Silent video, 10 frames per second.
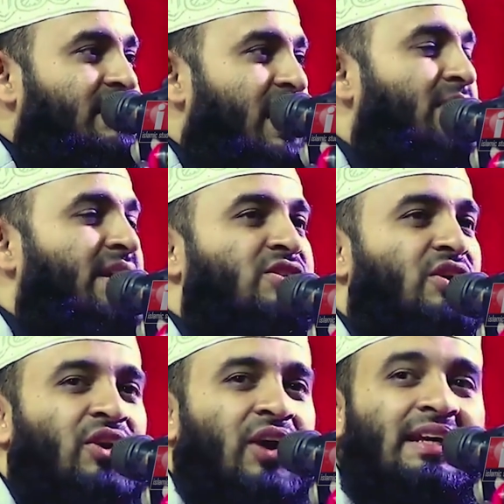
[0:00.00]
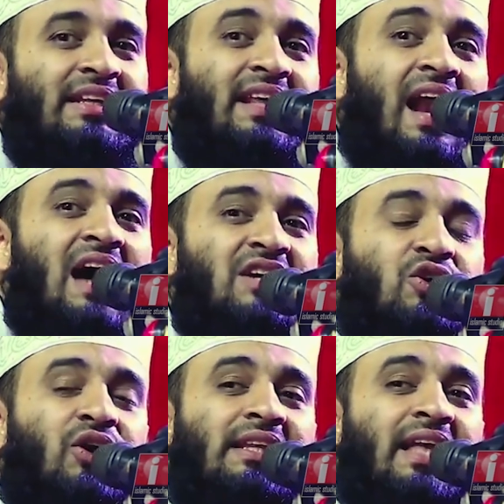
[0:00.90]
স্বামীর জন্য একটা ত্রাস
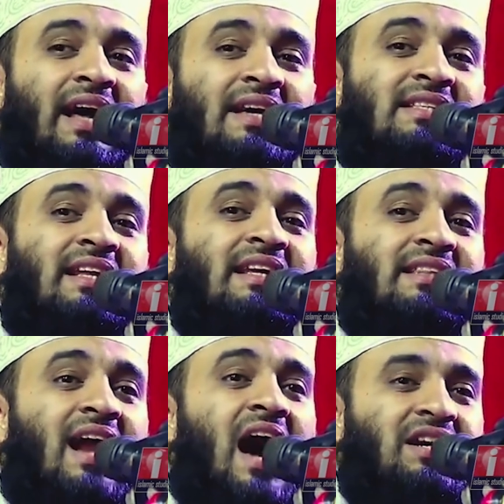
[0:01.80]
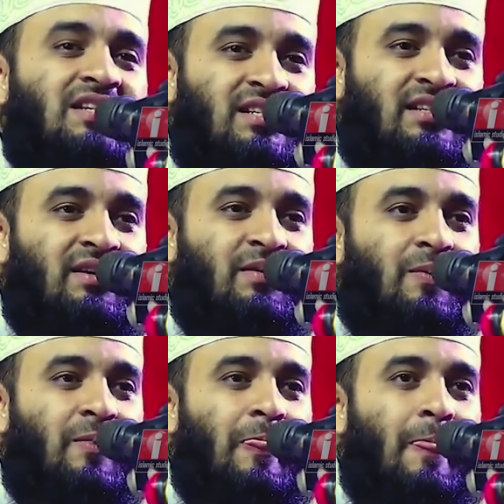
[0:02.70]
হয়ে দাঁড়ায় স্ত্রী ত্রাস
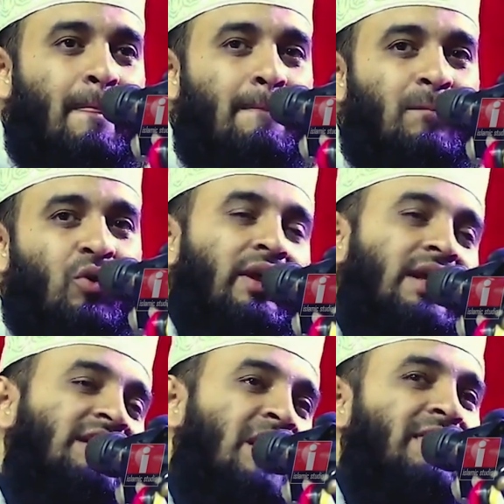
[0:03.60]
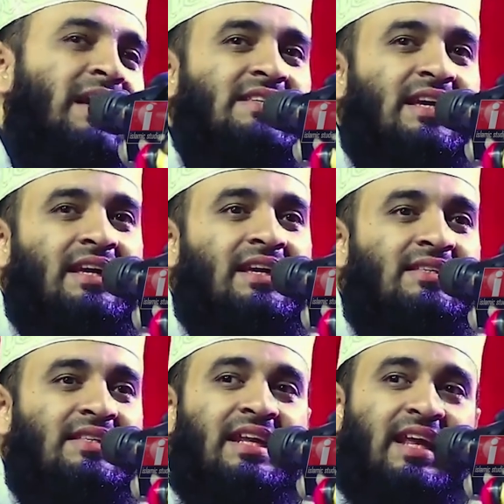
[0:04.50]
ত্রাস অনেক স্বামী আছে
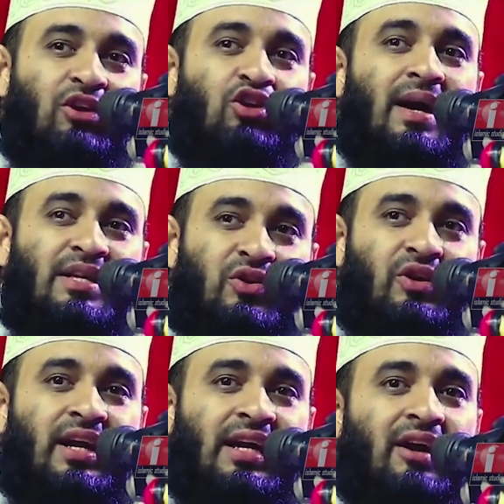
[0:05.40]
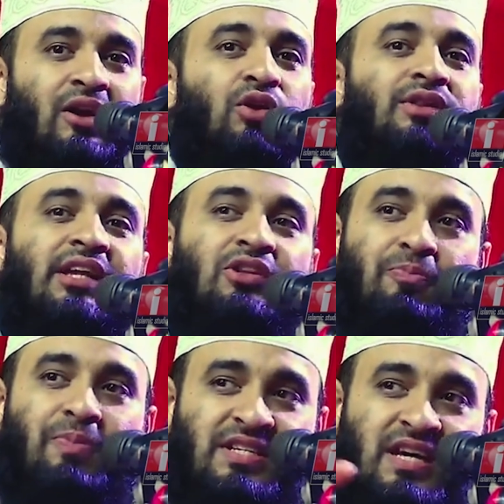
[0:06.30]
স্ত্রীর এরকম আচরণের কারণে অতিরিক্ত
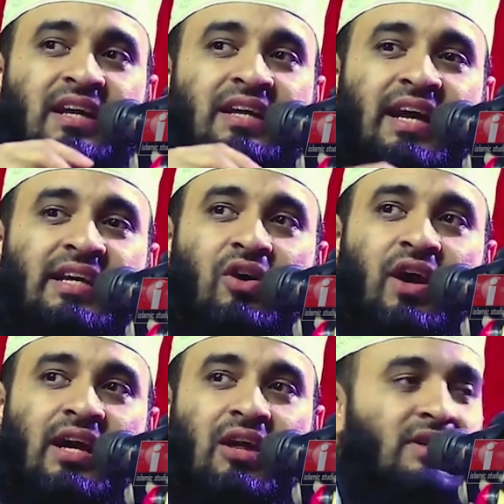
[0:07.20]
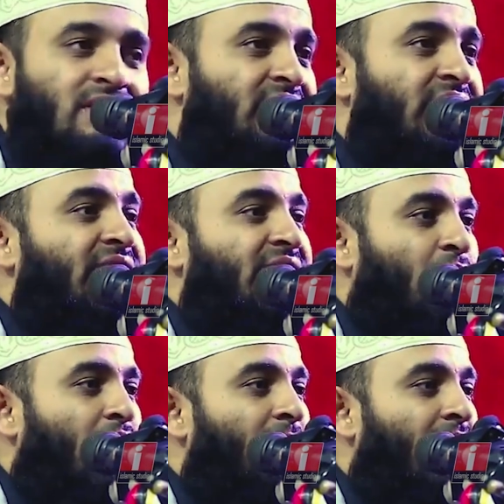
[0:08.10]
প্রেশার ক্রিয়েট করার কারণে স্ত্রীদেরকে
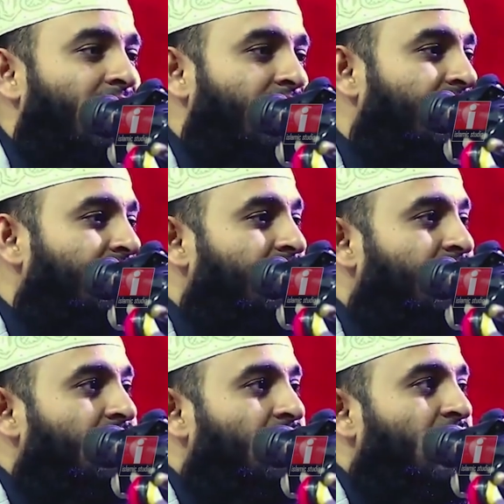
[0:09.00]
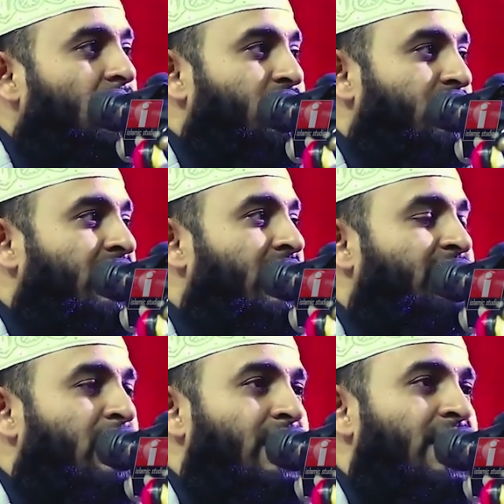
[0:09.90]
ভয় পায় অবশ্য নীল
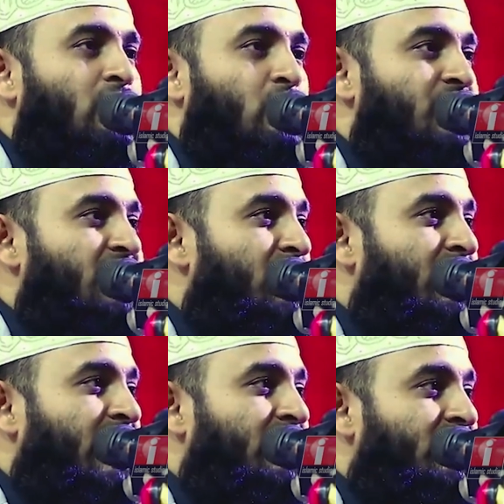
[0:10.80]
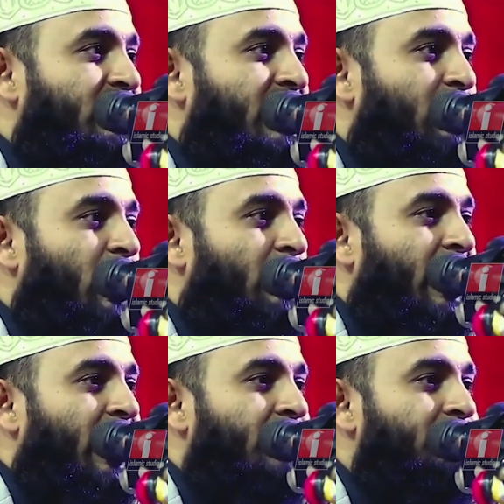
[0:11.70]
ফামারির কোন স্বামী তার স্ত্রীরে ভয়
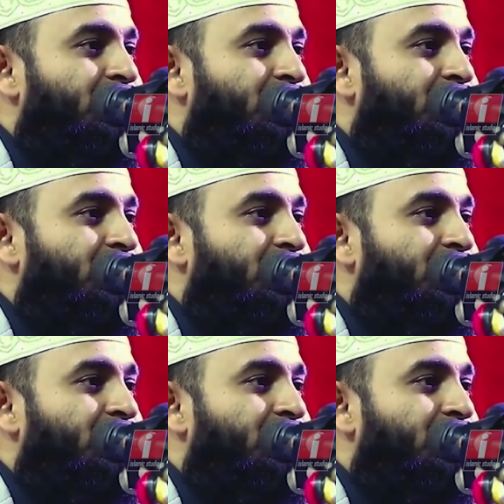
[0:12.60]
পায় না